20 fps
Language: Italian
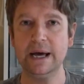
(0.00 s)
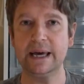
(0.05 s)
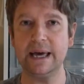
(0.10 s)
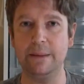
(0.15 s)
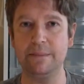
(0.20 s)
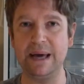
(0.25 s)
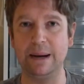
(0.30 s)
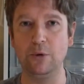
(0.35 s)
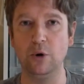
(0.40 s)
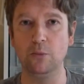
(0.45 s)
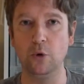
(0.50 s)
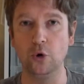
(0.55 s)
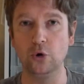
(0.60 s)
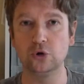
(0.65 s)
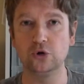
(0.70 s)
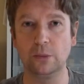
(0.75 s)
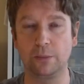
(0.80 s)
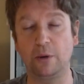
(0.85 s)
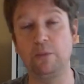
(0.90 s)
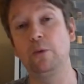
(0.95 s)
che amiamo,
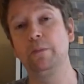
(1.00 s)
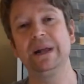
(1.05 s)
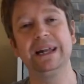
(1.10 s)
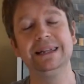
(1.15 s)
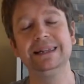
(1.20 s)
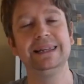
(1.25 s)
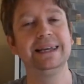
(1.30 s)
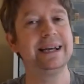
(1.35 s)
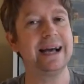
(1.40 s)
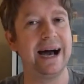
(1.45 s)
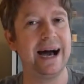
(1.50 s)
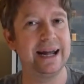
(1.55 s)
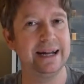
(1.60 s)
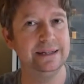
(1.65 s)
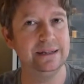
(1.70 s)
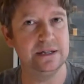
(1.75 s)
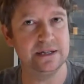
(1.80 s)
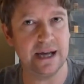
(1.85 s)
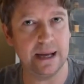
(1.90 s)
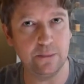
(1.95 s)
molto, proprio per indicare,
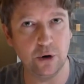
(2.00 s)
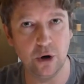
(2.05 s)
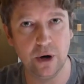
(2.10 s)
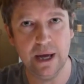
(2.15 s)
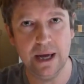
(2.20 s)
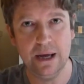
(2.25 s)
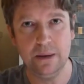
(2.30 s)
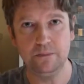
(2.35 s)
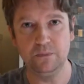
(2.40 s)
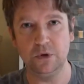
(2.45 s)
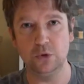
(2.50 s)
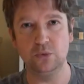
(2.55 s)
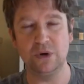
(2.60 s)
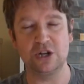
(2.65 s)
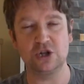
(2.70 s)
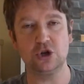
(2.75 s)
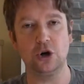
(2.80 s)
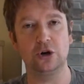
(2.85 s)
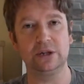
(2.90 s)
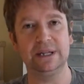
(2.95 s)
diciamo,
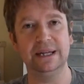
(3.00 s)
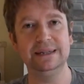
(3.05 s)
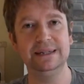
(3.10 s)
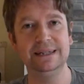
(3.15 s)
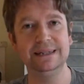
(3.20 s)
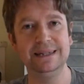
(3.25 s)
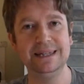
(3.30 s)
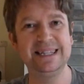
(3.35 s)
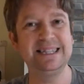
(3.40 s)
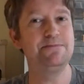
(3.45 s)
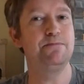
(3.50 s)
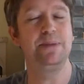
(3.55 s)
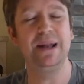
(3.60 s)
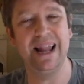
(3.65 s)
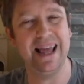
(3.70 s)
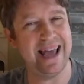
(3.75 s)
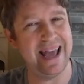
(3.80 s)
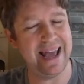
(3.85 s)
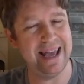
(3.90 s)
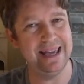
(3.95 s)
una sorta di
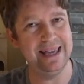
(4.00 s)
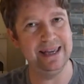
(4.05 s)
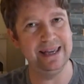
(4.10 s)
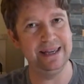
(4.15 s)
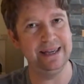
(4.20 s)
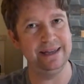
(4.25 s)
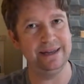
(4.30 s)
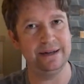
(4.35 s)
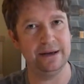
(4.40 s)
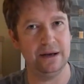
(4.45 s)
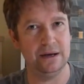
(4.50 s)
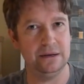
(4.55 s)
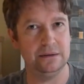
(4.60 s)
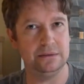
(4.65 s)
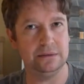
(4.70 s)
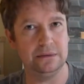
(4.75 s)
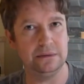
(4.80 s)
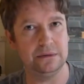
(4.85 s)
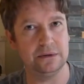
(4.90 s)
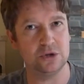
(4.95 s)
display
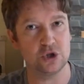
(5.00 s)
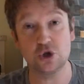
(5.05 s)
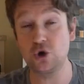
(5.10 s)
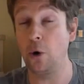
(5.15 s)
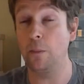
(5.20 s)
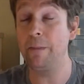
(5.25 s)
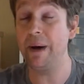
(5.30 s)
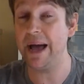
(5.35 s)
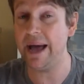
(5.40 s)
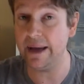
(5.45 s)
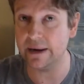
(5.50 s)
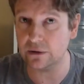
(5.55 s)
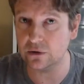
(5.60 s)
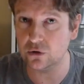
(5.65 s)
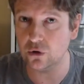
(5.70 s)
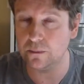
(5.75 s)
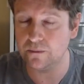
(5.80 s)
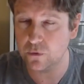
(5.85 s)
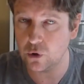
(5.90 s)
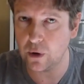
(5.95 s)
no? Eh,
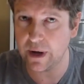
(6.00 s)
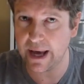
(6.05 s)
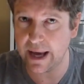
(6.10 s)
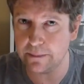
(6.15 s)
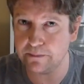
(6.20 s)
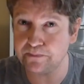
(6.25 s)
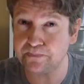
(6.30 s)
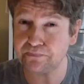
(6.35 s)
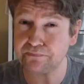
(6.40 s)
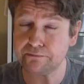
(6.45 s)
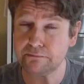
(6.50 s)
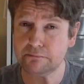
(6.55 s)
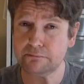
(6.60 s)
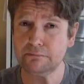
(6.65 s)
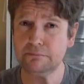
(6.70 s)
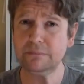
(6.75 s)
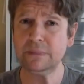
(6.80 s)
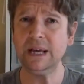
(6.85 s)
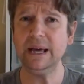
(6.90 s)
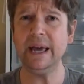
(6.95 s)
scoperto, ok?
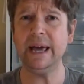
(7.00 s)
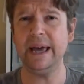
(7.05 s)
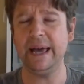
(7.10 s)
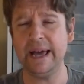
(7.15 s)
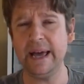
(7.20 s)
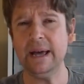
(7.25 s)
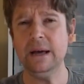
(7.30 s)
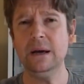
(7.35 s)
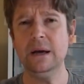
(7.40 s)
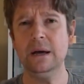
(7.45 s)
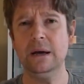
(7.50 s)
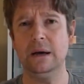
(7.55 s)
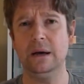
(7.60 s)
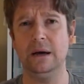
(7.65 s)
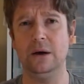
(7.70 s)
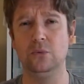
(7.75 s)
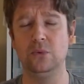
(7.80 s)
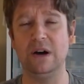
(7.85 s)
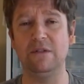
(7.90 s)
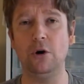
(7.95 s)
e
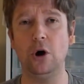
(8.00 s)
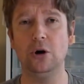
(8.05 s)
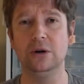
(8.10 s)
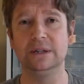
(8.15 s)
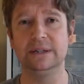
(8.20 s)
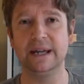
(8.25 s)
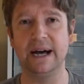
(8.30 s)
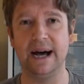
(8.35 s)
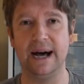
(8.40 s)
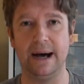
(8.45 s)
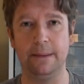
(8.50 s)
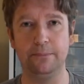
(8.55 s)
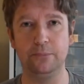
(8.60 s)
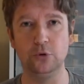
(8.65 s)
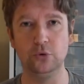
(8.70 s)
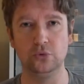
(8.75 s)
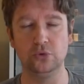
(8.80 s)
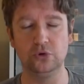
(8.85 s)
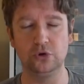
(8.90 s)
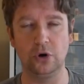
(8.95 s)
eh, una volta
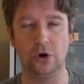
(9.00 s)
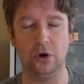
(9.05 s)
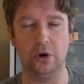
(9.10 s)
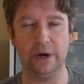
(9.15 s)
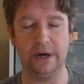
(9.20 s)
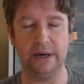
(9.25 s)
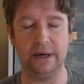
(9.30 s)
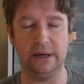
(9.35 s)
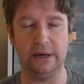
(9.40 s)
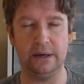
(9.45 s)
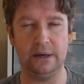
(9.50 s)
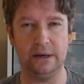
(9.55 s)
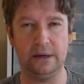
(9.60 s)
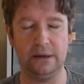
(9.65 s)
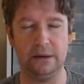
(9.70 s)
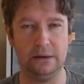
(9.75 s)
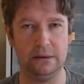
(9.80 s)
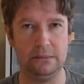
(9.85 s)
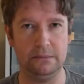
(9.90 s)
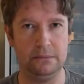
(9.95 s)
appunto
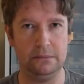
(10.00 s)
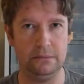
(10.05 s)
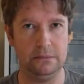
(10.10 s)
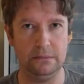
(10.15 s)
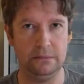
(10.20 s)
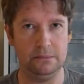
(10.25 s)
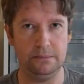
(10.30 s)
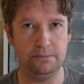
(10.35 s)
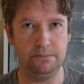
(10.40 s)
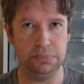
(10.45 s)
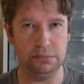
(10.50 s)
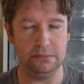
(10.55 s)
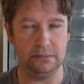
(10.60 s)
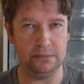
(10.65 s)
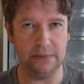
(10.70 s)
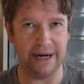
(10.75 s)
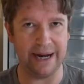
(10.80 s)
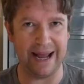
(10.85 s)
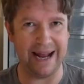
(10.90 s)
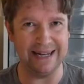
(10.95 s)
eh,
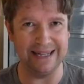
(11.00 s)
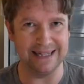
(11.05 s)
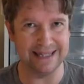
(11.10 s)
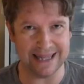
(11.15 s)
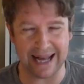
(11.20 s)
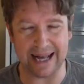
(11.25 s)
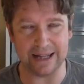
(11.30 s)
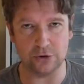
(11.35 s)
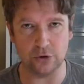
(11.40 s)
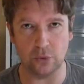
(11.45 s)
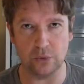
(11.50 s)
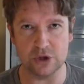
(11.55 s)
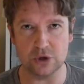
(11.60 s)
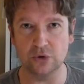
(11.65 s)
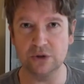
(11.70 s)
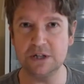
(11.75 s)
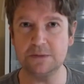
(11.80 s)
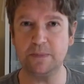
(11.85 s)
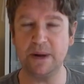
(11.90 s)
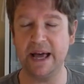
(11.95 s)
realizzato questo
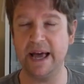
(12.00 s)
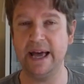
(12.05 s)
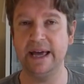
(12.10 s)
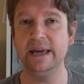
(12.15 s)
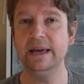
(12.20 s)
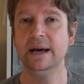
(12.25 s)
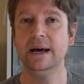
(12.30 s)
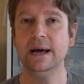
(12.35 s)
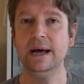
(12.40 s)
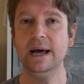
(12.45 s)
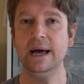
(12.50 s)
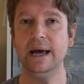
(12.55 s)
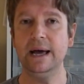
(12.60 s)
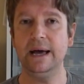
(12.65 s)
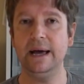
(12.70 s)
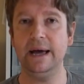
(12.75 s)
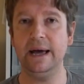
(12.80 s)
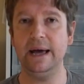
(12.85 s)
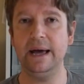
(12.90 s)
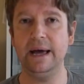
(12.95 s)
display
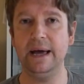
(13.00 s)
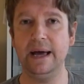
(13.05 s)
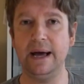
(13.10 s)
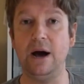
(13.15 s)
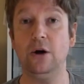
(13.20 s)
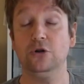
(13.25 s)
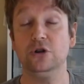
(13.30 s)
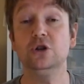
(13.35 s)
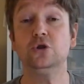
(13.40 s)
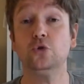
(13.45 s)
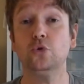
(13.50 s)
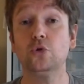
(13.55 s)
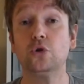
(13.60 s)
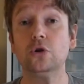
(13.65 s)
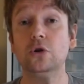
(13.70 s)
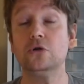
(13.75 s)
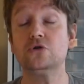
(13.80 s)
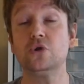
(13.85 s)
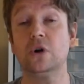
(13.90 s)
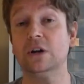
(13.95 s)
eh, a ogni
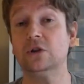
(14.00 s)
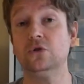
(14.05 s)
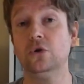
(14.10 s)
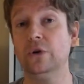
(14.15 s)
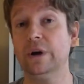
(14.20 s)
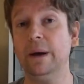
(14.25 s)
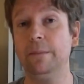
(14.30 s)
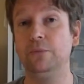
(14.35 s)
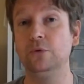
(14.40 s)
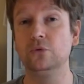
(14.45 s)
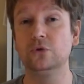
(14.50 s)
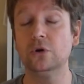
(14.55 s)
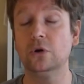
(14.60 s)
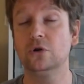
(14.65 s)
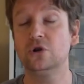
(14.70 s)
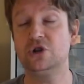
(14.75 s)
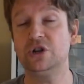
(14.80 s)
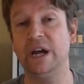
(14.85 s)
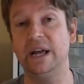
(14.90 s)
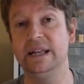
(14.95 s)
turno il giocatore appunto
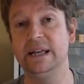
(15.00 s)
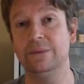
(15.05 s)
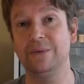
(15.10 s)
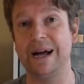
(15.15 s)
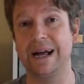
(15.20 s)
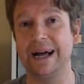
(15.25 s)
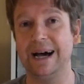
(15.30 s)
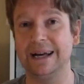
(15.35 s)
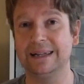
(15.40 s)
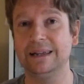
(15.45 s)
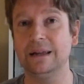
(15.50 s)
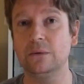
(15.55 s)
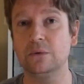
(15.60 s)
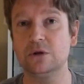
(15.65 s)
sceglie una carta da